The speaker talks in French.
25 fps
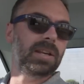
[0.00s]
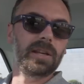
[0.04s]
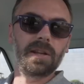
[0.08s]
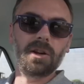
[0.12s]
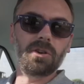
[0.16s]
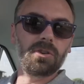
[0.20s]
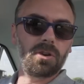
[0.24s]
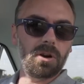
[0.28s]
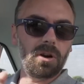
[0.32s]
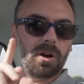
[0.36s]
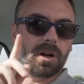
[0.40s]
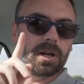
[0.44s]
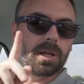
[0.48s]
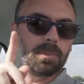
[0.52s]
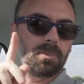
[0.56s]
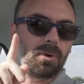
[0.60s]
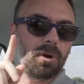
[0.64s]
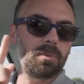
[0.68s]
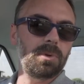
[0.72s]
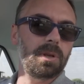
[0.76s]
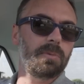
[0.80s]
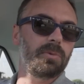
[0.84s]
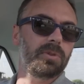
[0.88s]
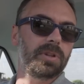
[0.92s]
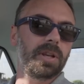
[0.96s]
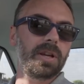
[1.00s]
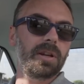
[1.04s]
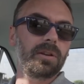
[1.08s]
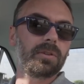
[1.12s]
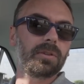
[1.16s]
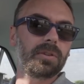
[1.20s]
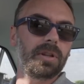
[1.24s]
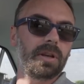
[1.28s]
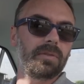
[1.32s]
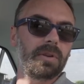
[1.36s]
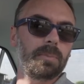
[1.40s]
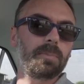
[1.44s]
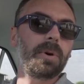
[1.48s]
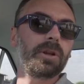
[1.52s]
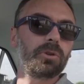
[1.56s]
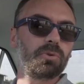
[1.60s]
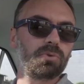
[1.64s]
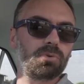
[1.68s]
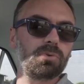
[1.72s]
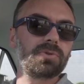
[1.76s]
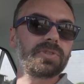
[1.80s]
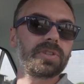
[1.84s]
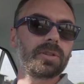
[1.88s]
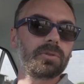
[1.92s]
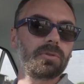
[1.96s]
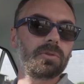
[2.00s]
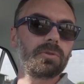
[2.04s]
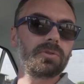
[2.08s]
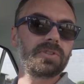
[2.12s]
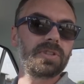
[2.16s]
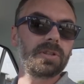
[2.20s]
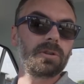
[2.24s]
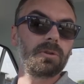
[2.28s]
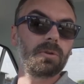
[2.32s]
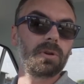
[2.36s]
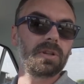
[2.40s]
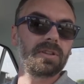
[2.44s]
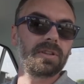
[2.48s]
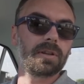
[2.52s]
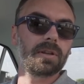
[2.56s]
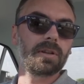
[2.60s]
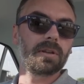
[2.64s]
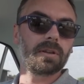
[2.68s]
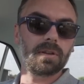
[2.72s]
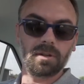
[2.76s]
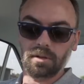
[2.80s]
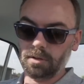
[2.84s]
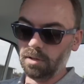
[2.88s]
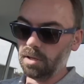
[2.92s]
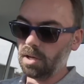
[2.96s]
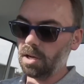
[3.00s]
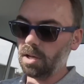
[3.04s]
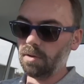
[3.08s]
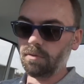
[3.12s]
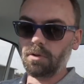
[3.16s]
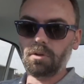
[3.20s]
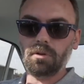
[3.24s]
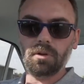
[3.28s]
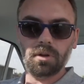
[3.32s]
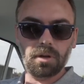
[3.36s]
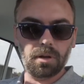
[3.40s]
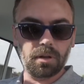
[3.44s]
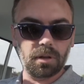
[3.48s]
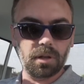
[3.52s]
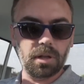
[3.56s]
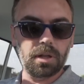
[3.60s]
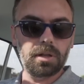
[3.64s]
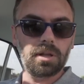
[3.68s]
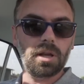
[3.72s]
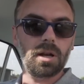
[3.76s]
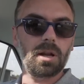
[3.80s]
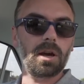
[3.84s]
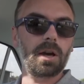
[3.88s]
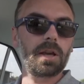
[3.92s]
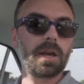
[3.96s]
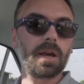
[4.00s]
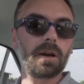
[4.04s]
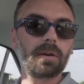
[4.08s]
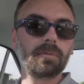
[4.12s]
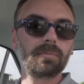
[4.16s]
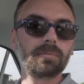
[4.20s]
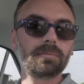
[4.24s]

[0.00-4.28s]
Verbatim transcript: Et encore, hein, les premiers modèles n'avaient pas du tout de ceinture de sécurité, ni à l'avant et ni à l'arrière.